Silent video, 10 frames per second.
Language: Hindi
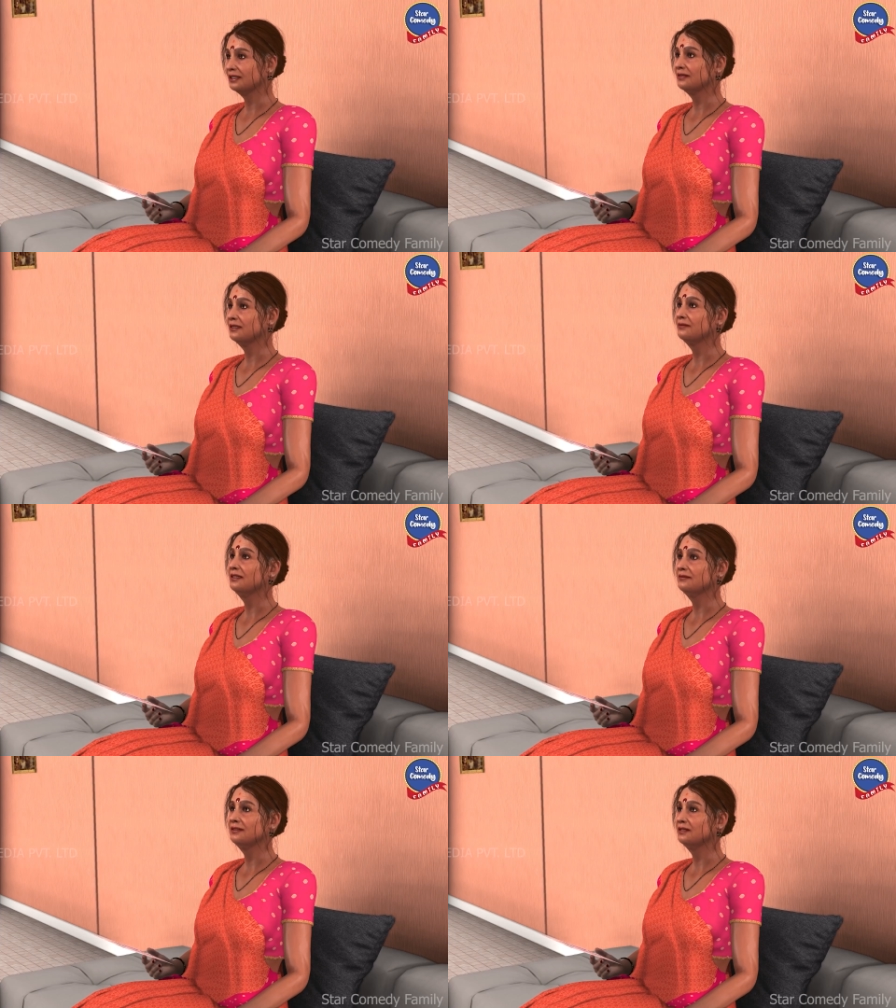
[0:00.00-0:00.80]
तस्वीर
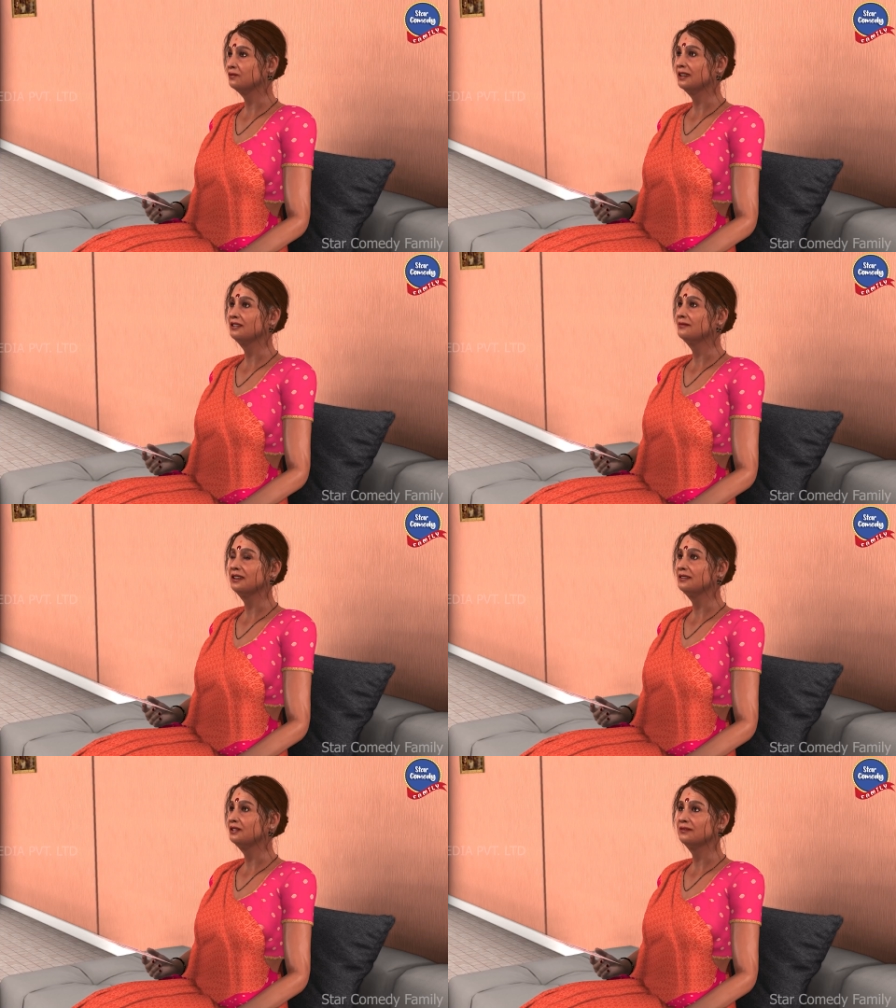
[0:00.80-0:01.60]
है जो मेरे
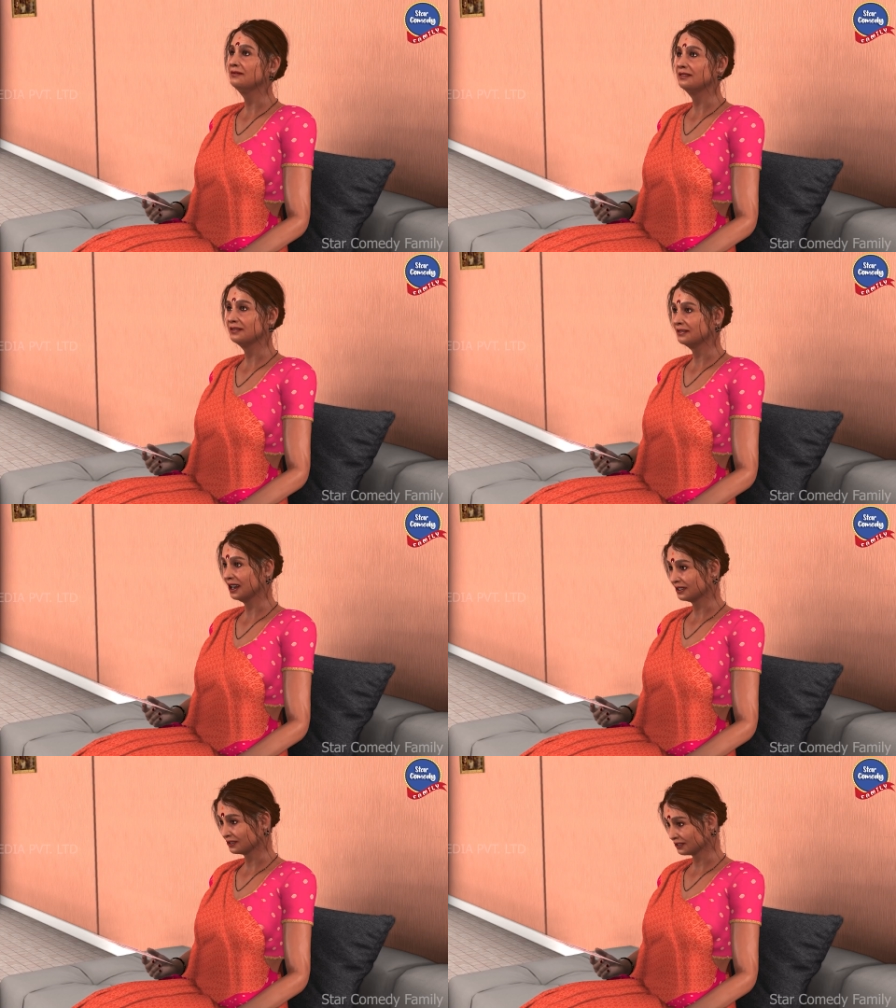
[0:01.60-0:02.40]
पास है
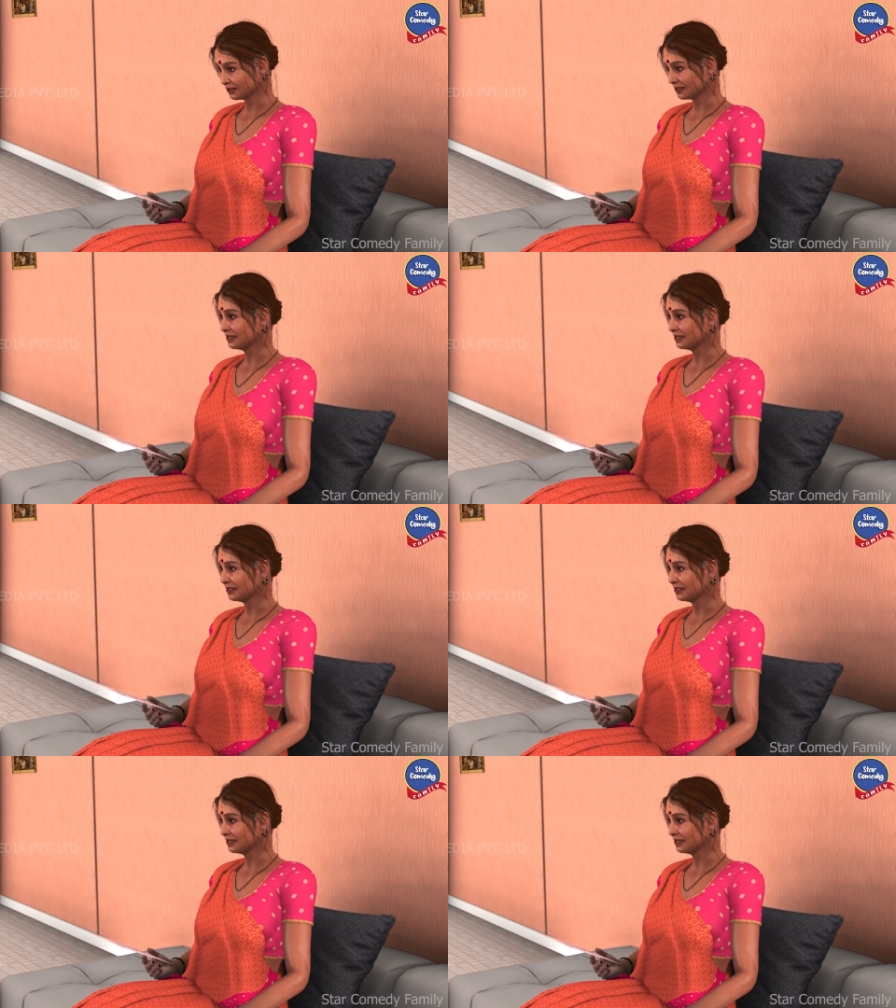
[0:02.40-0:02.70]
ये मेरी